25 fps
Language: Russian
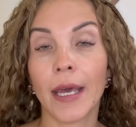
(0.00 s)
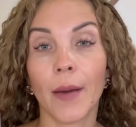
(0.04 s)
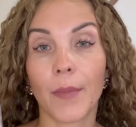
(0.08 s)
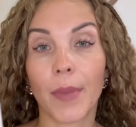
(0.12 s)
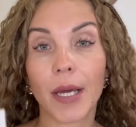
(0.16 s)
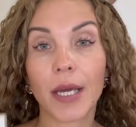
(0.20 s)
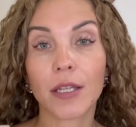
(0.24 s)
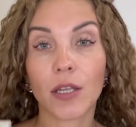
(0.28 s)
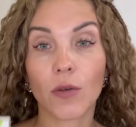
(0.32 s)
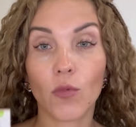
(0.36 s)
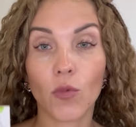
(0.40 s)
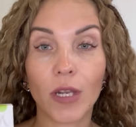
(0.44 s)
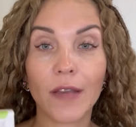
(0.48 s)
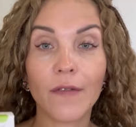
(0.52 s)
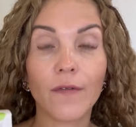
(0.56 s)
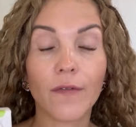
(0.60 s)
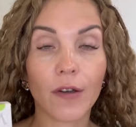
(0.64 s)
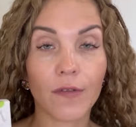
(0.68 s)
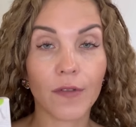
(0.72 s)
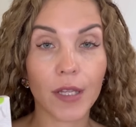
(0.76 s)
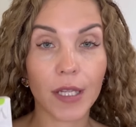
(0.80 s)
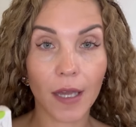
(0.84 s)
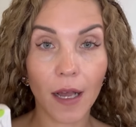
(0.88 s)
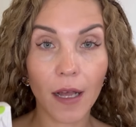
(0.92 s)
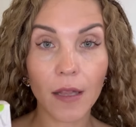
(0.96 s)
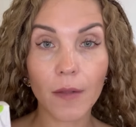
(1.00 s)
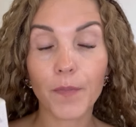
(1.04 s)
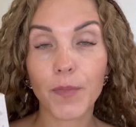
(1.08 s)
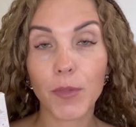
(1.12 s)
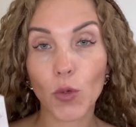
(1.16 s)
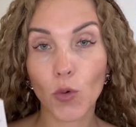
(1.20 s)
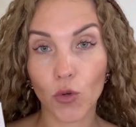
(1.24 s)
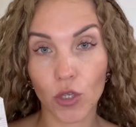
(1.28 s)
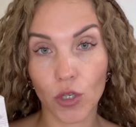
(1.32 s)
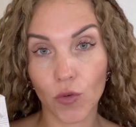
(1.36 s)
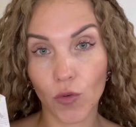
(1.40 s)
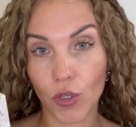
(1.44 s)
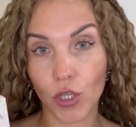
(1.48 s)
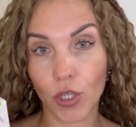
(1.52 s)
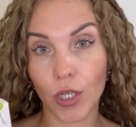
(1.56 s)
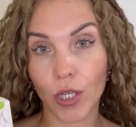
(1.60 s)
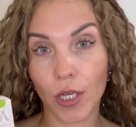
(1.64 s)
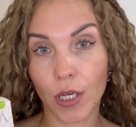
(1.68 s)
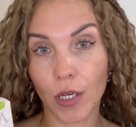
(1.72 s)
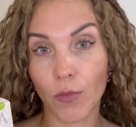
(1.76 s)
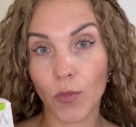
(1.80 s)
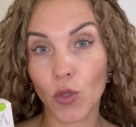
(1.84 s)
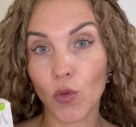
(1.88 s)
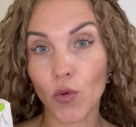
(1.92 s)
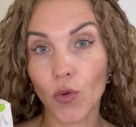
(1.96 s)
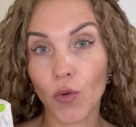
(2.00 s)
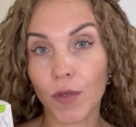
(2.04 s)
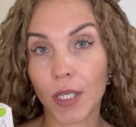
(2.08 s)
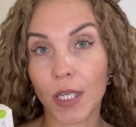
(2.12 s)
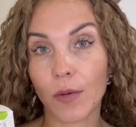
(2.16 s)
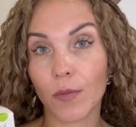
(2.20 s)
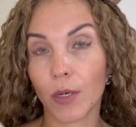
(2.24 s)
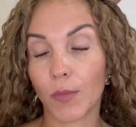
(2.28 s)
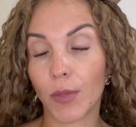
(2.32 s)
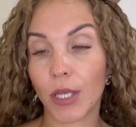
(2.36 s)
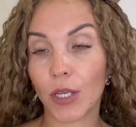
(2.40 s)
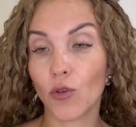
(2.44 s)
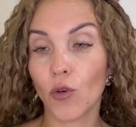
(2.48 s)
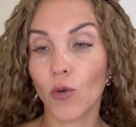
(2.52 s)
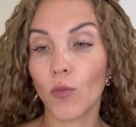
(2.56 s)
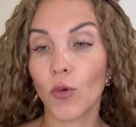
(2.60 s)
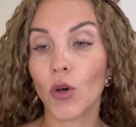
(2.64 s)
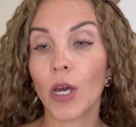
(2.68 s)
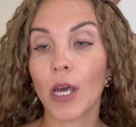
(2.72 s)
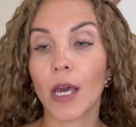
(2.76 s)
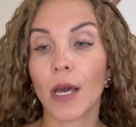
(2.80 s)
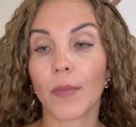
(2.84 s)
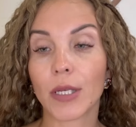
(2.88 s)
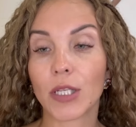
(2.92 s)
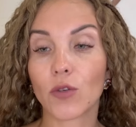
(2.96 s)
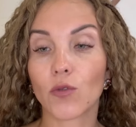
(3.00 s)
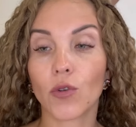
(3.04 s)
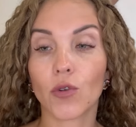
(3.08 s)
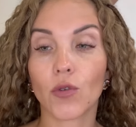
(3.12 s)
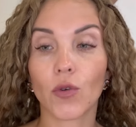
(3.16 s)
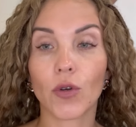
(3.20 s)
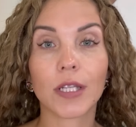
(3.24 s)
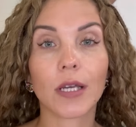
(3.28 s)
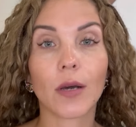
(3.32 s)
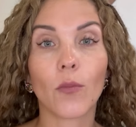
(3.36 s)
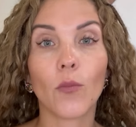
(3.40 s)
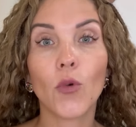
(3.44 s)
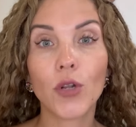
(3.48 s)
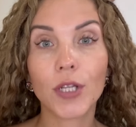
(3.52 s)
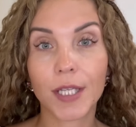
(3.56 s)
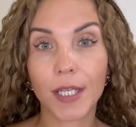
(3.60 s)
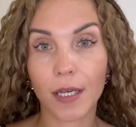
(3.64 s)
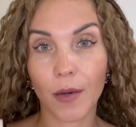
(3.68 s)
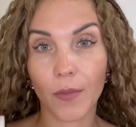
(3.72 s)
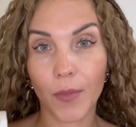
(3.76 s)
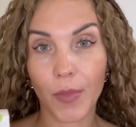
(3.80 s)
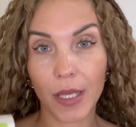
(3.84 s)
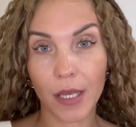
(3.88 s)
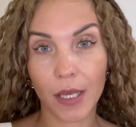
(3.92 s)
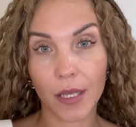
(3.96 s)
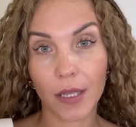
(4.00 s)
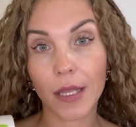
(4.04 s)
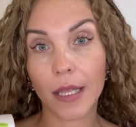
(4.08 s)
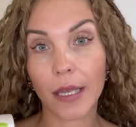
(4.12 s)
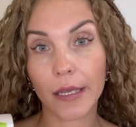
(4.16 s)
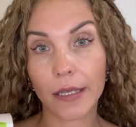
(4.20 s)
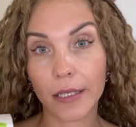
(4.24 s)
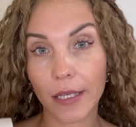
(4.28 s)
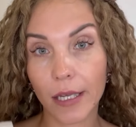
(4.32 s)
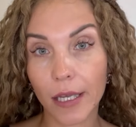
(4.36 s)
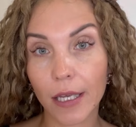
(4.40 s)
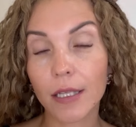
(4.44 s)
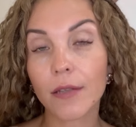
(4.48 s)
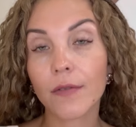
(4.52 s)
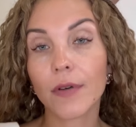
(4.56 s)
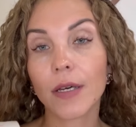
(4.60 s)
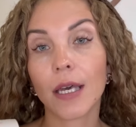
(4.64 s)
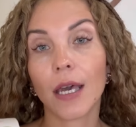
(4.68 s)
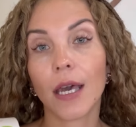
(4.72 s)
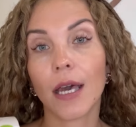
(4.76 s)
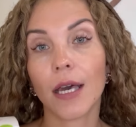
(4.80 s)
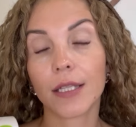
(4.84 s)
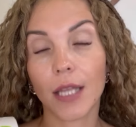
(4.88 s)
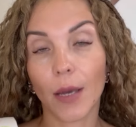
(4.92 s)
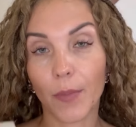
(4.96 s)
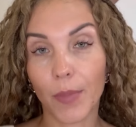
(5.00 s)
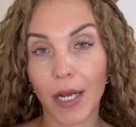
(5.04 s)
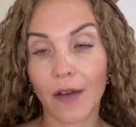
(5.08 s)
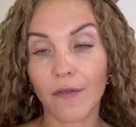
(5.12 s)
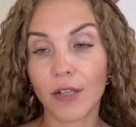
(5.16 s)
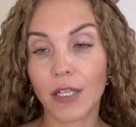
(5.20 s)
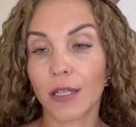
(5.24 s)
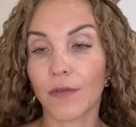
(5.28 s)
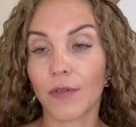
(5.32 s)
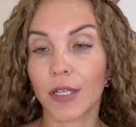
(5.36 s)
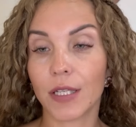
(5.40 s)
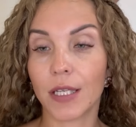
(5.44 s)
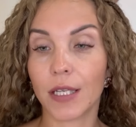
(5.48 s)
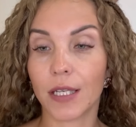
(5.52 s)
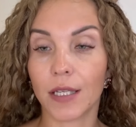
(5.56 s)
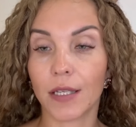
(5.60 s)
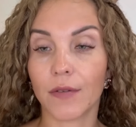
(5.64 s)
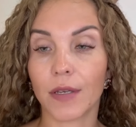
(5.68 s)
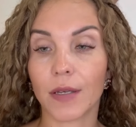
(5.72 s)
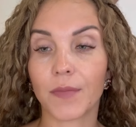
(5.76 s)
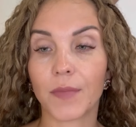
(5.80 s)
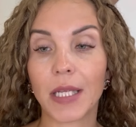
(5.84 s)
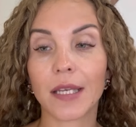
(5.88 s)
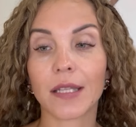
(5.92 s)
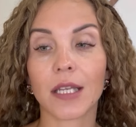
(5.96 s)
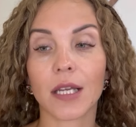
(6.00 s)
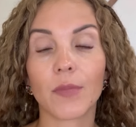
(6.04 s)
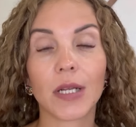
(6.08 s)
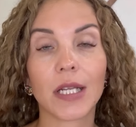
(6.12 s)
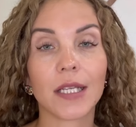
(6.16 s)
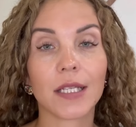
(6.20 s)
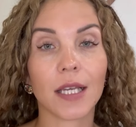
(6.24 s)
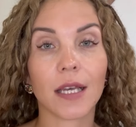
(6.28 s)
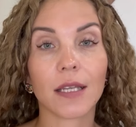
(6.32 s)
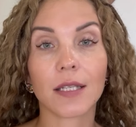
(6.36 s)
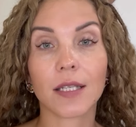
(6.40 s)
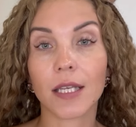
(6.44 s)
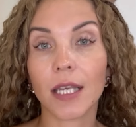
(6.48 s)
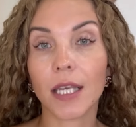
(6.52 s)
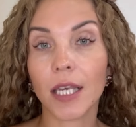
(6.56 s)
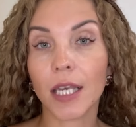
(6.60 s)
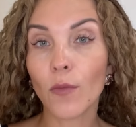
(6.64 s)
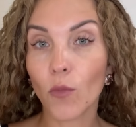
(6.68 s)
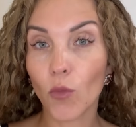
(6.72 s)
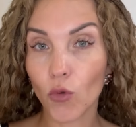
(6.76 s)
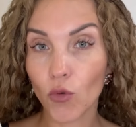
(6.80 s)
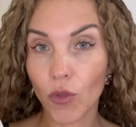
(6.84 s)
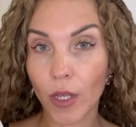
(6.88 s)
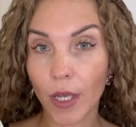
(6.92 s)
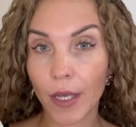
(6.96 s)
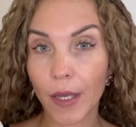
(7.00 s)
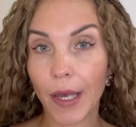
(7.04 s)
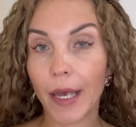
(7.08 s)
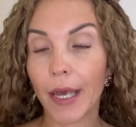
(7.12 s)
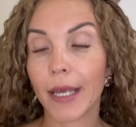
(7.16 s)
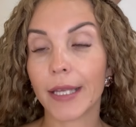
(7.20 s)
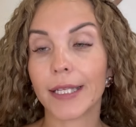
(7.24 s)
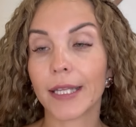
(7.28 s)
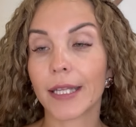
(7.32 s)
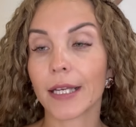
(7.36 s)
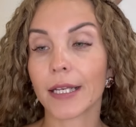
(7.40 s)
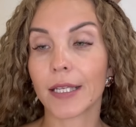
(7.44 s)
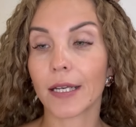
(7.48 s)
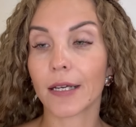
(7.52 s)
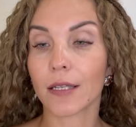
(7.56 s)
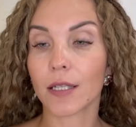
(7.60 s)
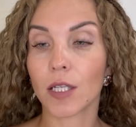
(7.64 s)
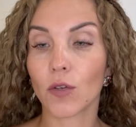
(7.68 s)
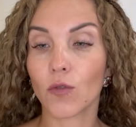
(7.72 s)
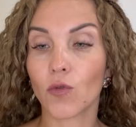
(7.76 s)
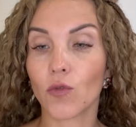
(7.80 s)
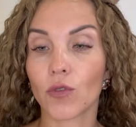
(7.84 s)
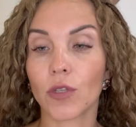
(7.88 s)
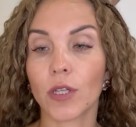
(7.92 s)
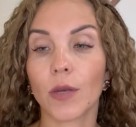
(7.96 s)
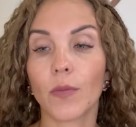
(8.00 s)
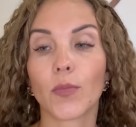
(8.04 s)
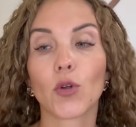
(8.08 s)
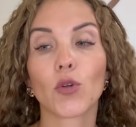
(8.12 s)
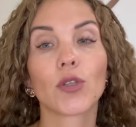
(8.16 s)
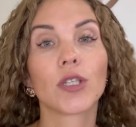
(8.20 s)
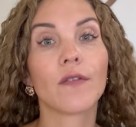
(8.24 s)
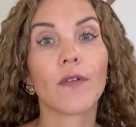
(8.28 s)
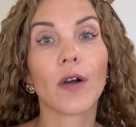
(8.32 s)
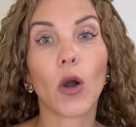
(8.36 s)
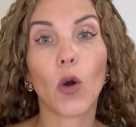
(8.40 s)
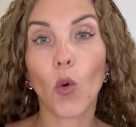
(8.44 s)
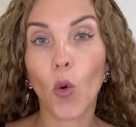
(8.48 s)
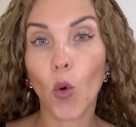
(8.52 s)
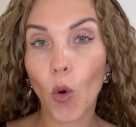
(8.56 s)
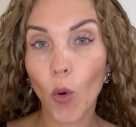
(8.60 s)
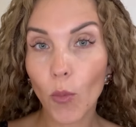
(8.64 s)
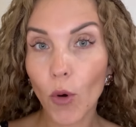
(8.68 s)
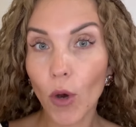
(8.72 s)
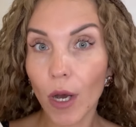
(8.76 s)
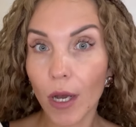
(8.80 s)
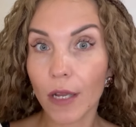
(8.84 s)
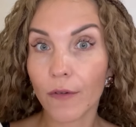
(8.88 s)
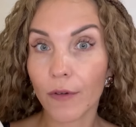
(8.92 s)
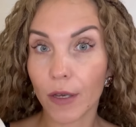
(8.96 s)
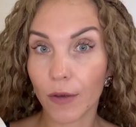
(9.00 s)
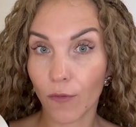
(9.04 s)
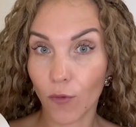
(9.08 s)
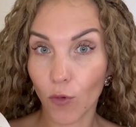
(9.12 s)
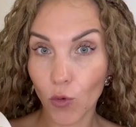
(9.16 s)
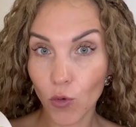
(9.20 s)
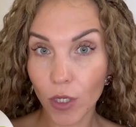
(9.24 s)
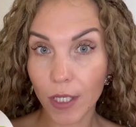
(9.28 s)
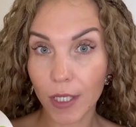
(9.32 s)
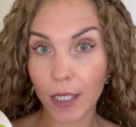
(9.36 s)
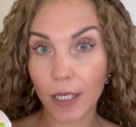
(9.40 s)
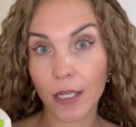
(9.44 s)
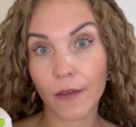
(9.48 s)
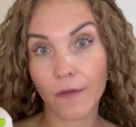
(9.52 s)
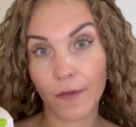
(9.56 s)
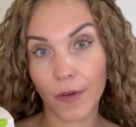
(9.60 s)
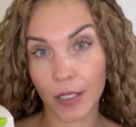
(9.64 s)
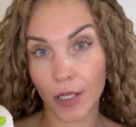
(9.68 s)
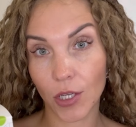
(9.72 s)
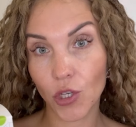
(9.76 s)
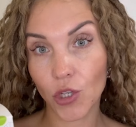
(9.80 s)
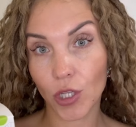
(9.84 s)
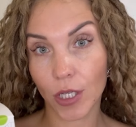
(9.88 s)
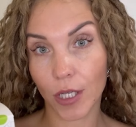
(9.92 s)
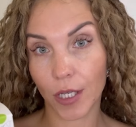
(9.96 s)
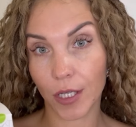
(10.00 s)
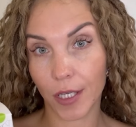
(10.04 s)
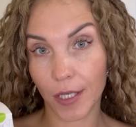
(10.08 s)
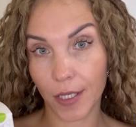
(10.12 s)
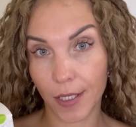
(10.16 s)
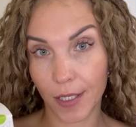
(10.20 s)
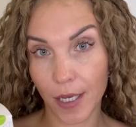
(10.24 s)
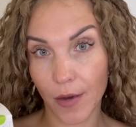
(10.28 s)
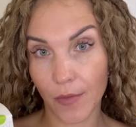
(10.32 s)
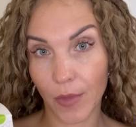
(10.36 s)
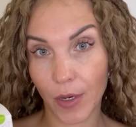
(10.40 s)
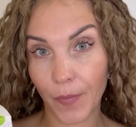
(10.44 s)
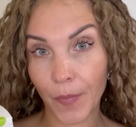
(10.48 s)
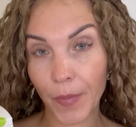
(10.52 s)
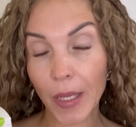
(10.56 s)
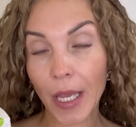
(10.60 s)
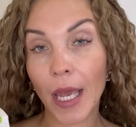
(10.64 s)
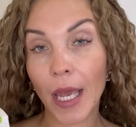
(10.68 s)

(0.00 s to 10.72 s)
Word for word: Поэтому лимфовитал тоже очень рекомендую всем к приему, поскольку это мультикомпонентное средство направленного действия для нормализации иммунной, детоксикационной, противоопухолевой функции лимфатической системы.